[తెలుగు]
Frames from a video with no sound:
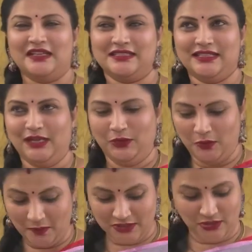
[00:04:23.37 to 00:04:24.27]
సార్ టూ
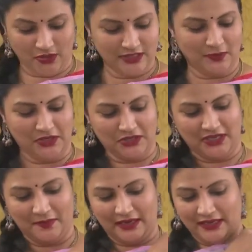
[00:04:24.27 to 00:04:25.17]
మచ్ నాయిస్ పొల్యూషన్
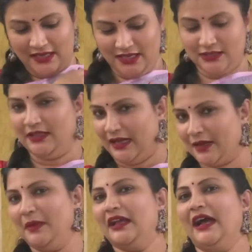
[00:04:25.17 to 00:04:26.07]
అనమాట సో ఇందాక
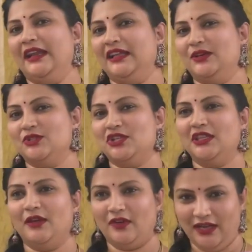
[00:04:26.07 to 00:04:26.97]
మీకు కానీ అది
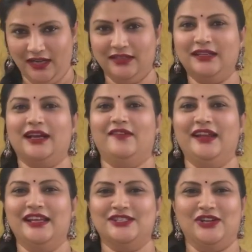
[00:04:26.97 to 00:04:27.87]
వచ్చిందేమో అని నేను ఇంత
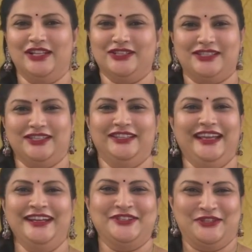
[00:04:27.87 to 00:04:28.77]
కవరింగ్ ఇచ్చుకోవాల్సి
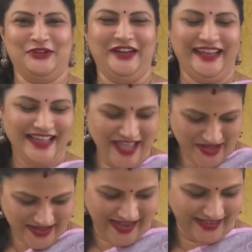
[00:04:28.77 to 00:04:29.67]
వస్తుంది ట్రూలీ
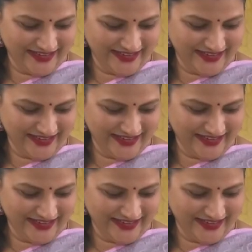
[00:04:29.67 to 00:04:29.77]
అండ్